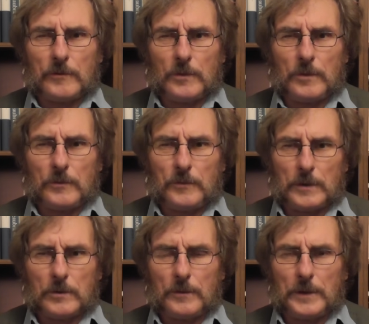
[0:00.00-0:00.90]
No,
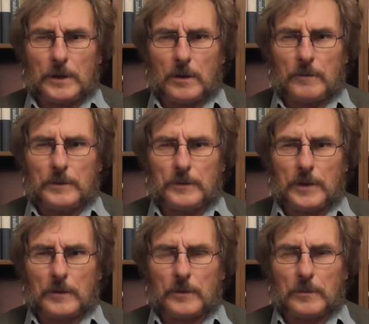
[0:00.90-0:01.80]
świadkowie Jehowy
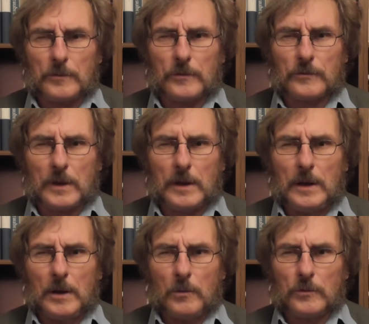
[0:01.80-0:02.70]
twierdzą, że trzeba
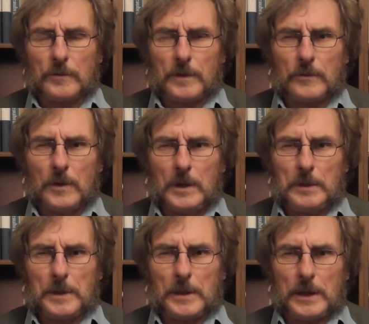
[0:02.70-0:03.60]
używać
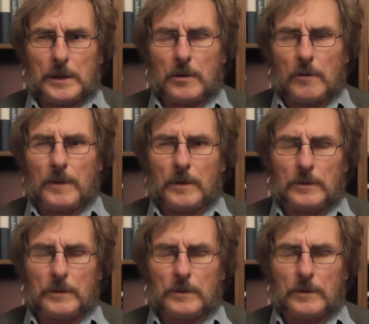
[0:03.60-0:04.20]
imienia Jehowa.